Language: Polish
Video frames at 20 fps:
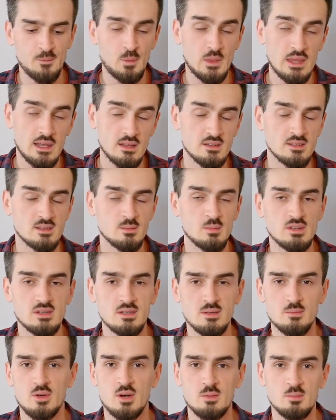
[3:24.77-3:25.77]
nie dość, że
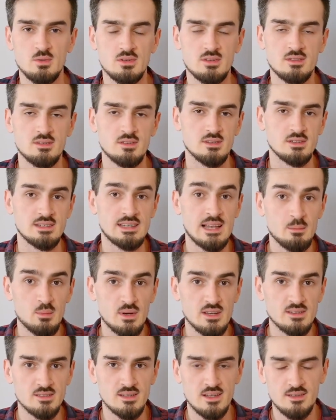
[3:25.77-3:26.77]
będziemy robić coś dla
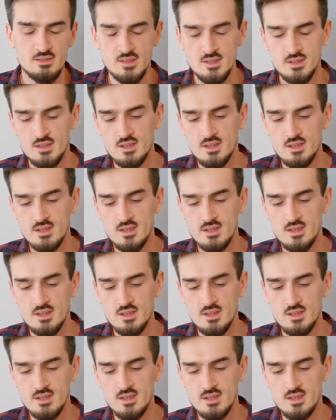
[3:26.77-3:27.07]
pracodawcy,